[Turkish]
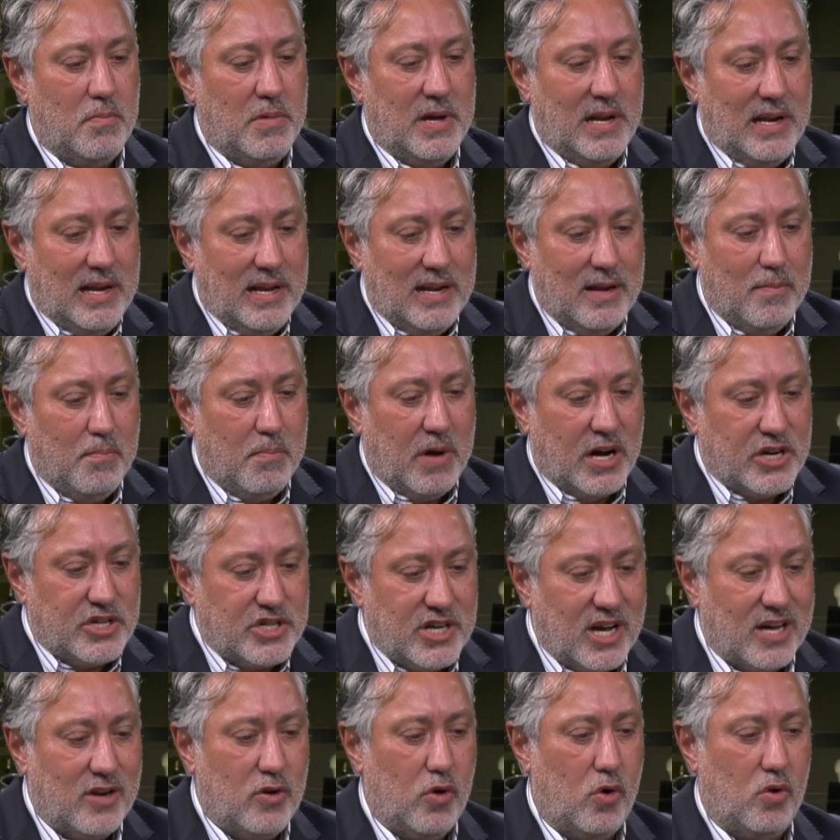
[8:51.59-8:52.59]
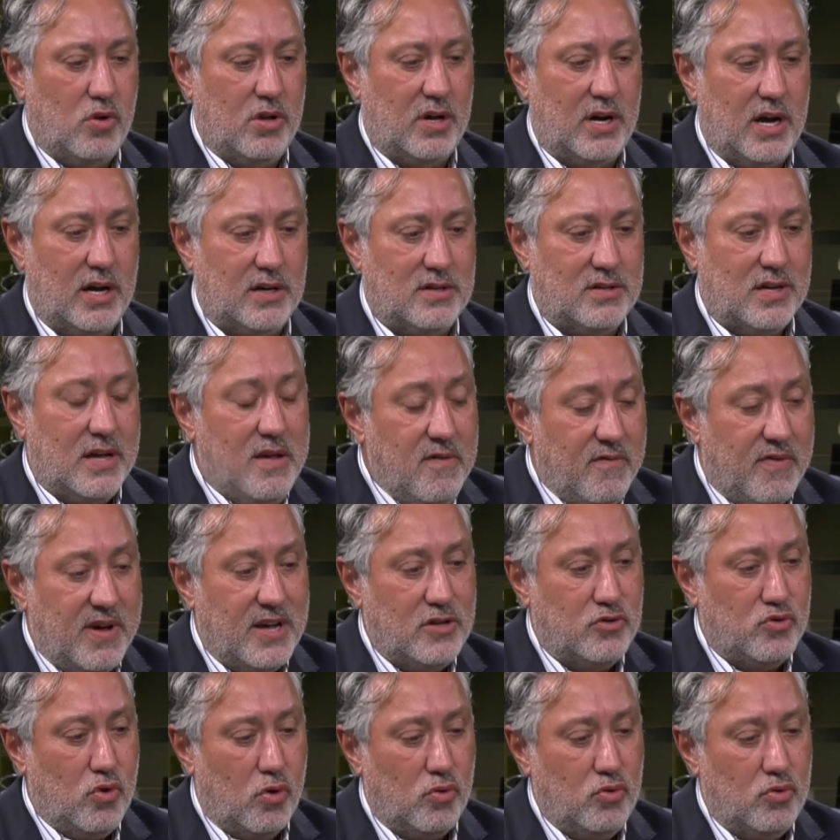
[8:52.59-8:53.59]
Birliği'nin başkanı olarak Sayın
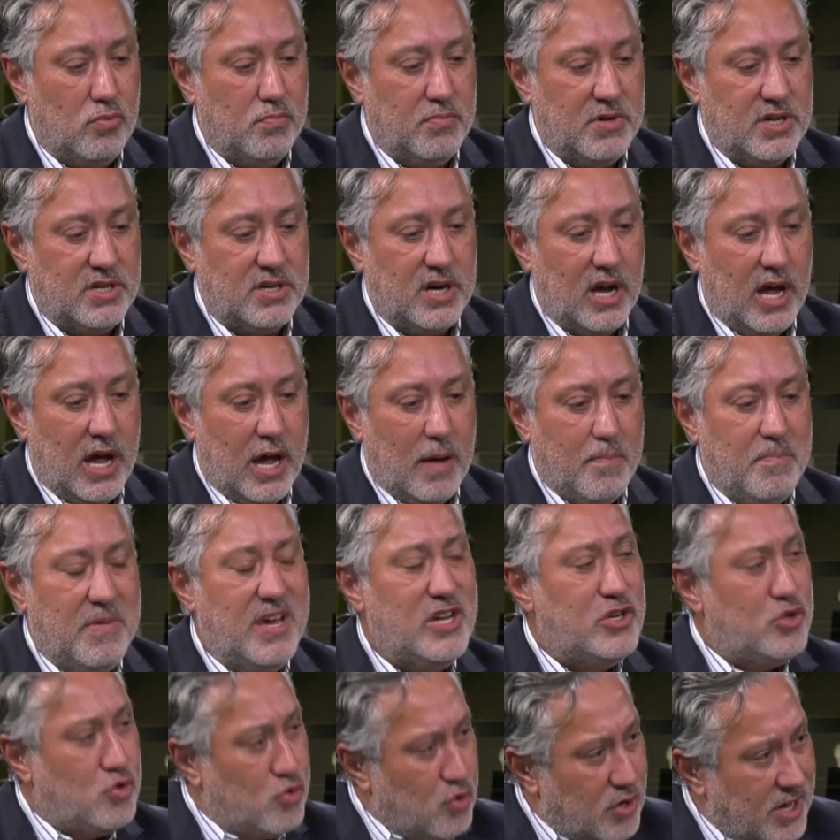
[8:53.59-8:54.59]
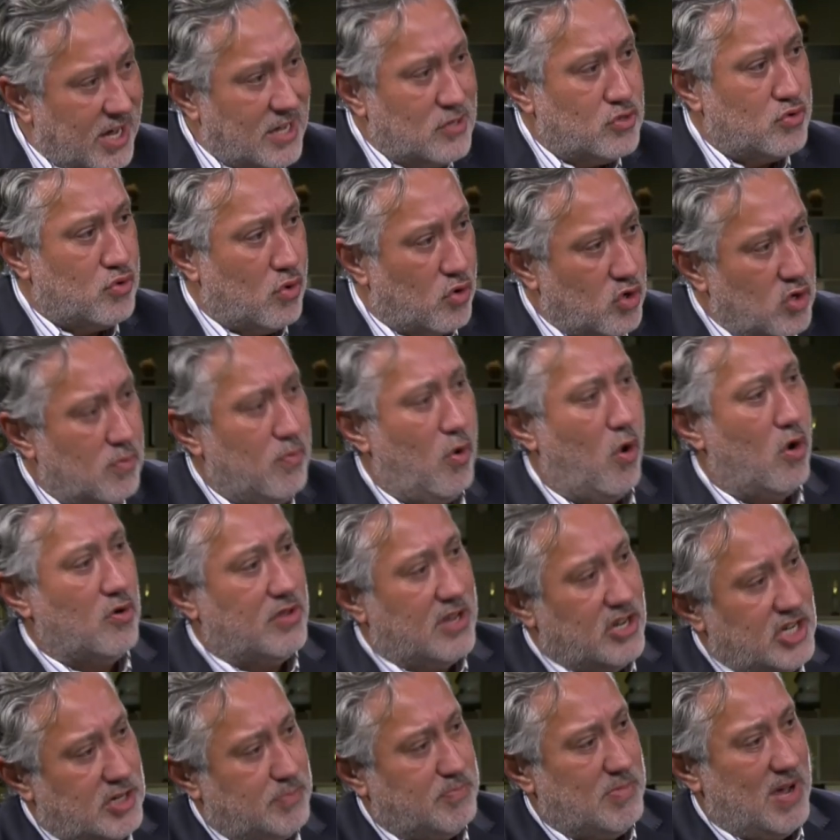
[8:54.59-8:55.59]
Feyzoğlu'nun bir meşruiyet sorunu mu
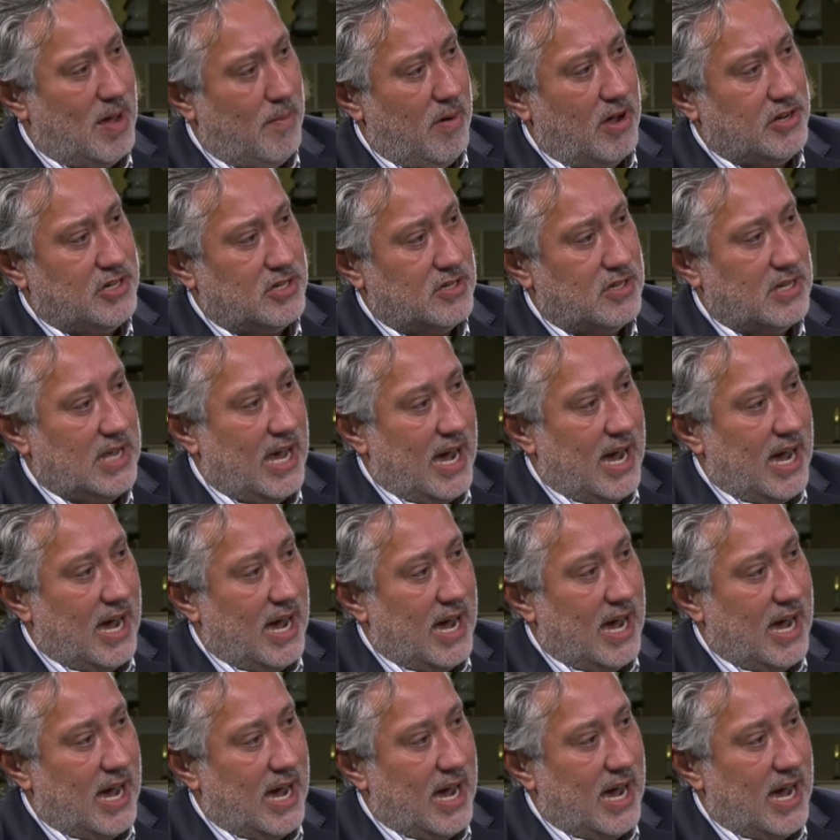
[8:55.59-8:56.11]
ortaya çıkmaya başladı?